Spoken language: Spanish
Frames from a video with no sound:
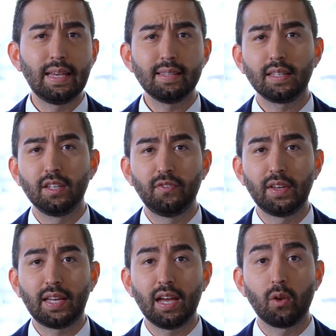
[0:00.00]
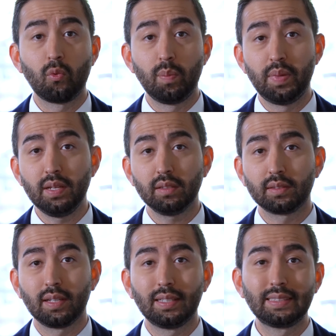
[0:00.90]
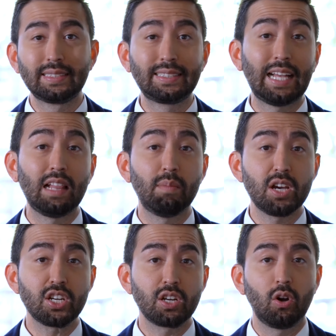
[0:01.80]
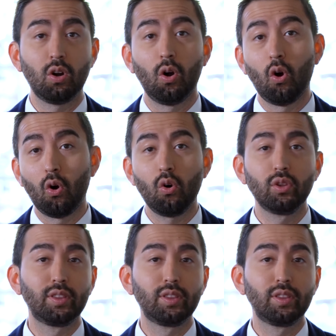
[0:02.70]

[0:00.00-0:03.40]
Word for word: ¿Qué significa Rebuild, Salvage o